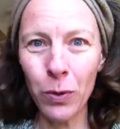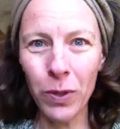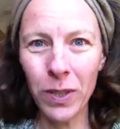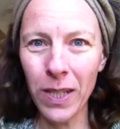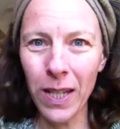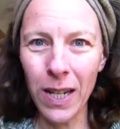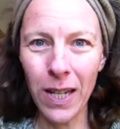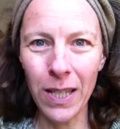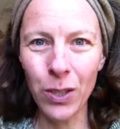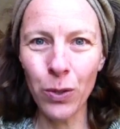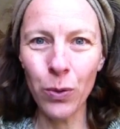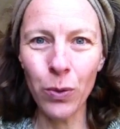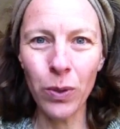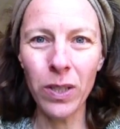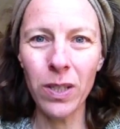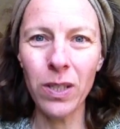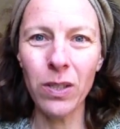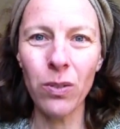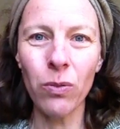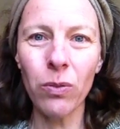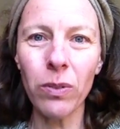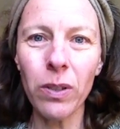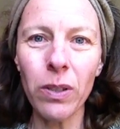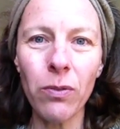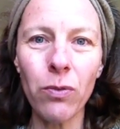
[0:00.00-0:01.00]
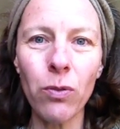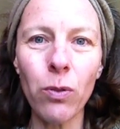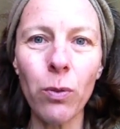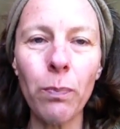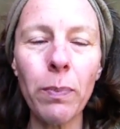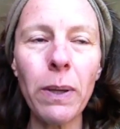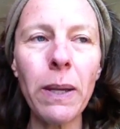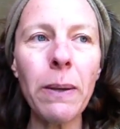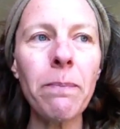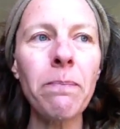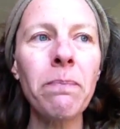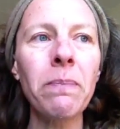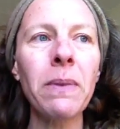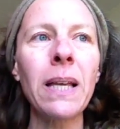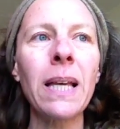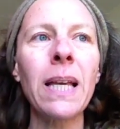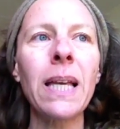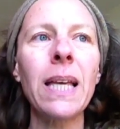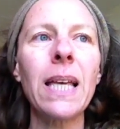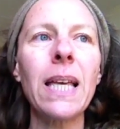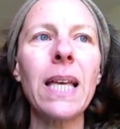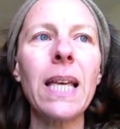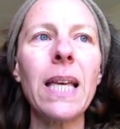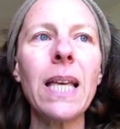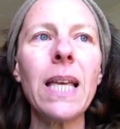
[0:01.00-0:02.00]
constellations qui se sont développées.
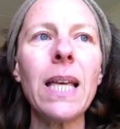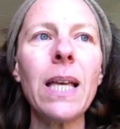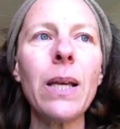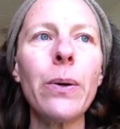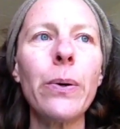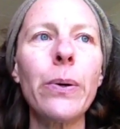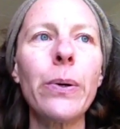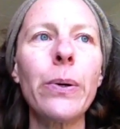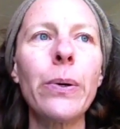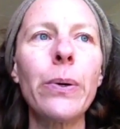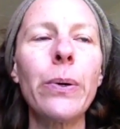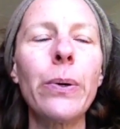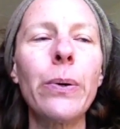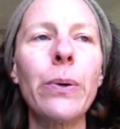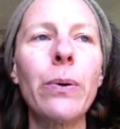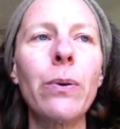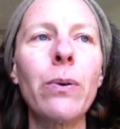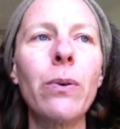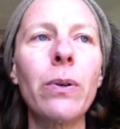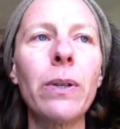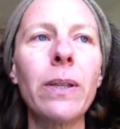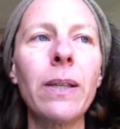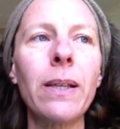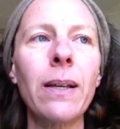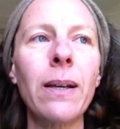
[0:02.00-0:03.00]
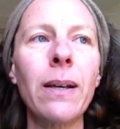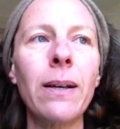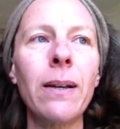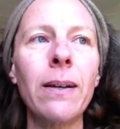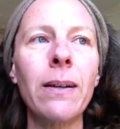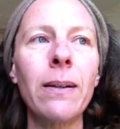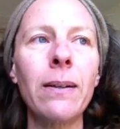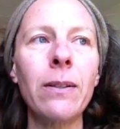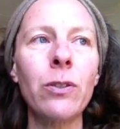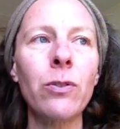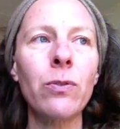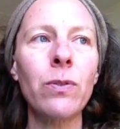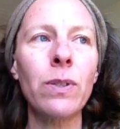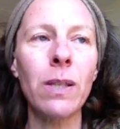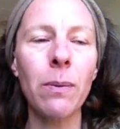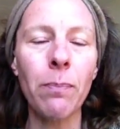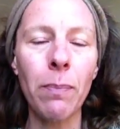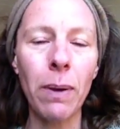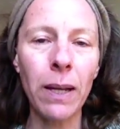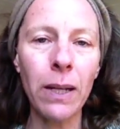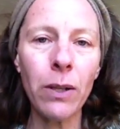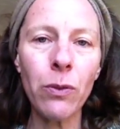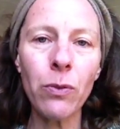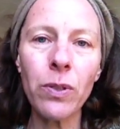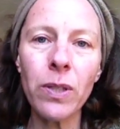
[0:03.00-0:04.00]
Et euh, je vous ai
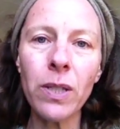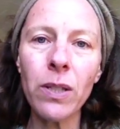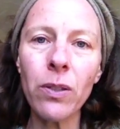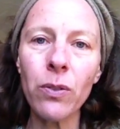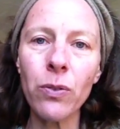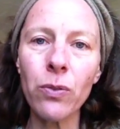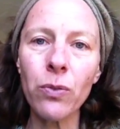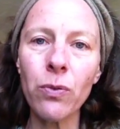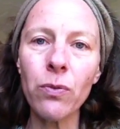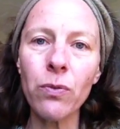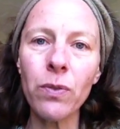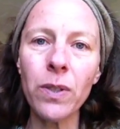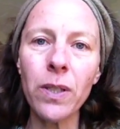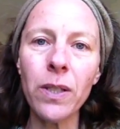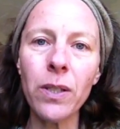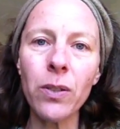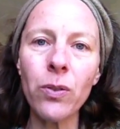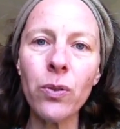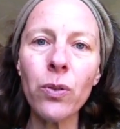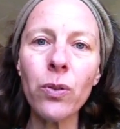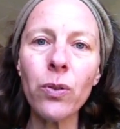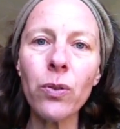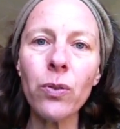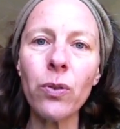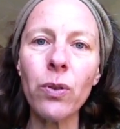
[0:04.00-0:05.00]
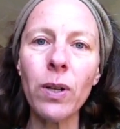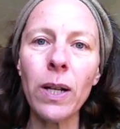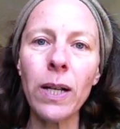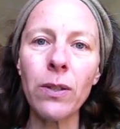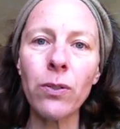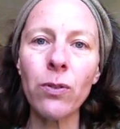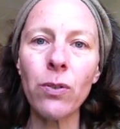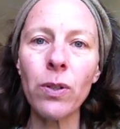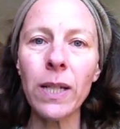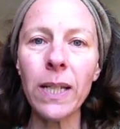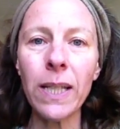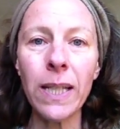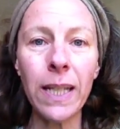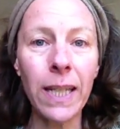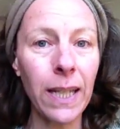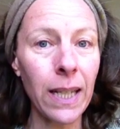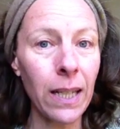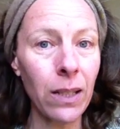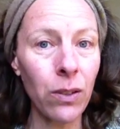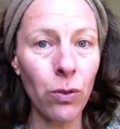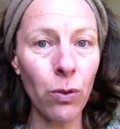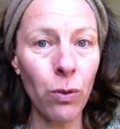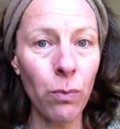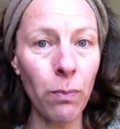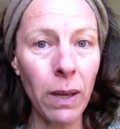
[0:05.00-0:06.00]
parlé aussi dans une vidéo de l'atelier des
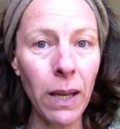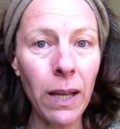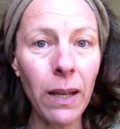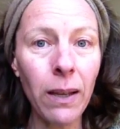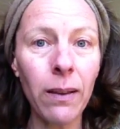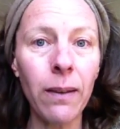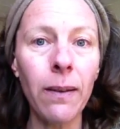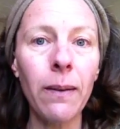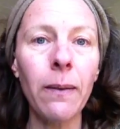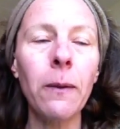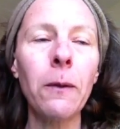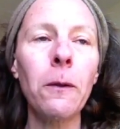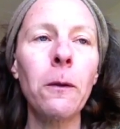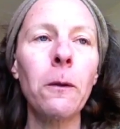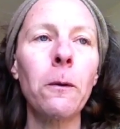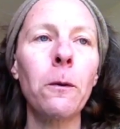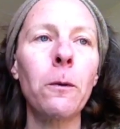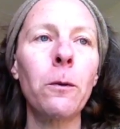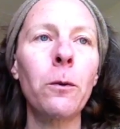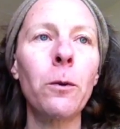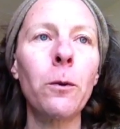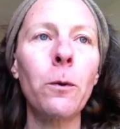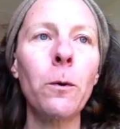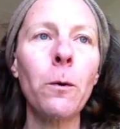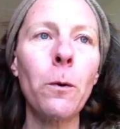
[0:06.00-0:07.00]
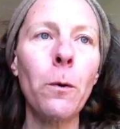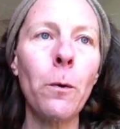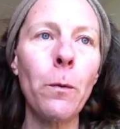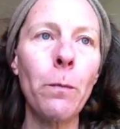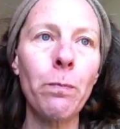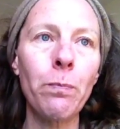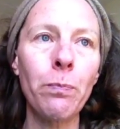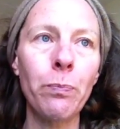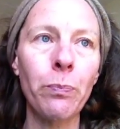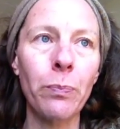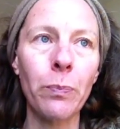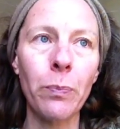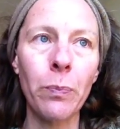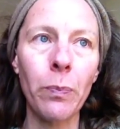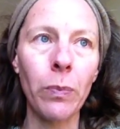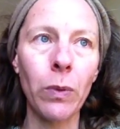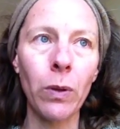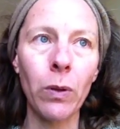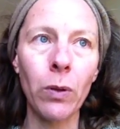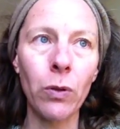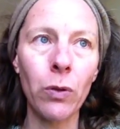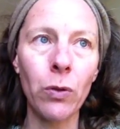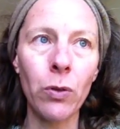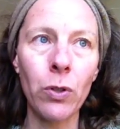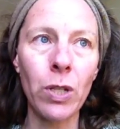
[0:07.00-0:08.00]
quatre mères
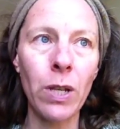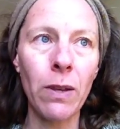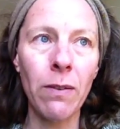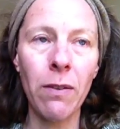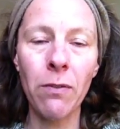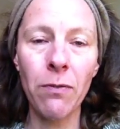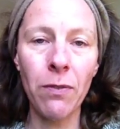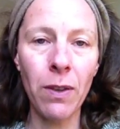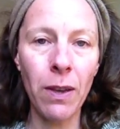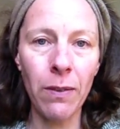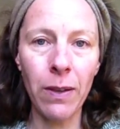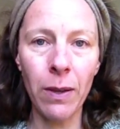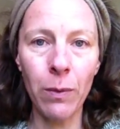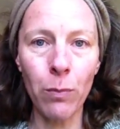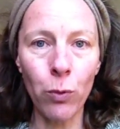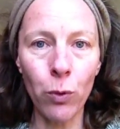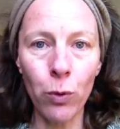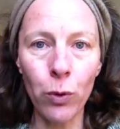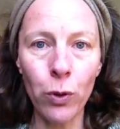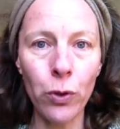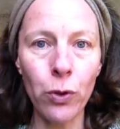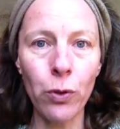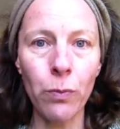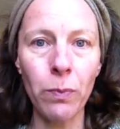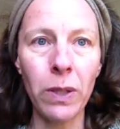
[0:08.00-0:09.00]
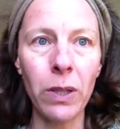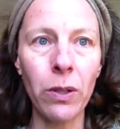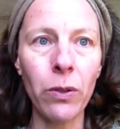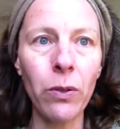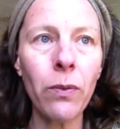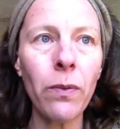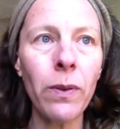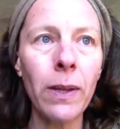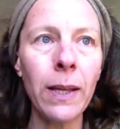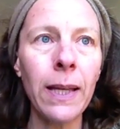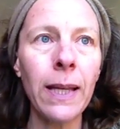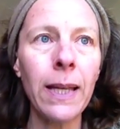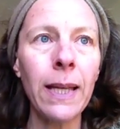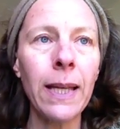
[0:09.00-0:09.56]
hum, que, j'avais fait avec mon co-cheminant.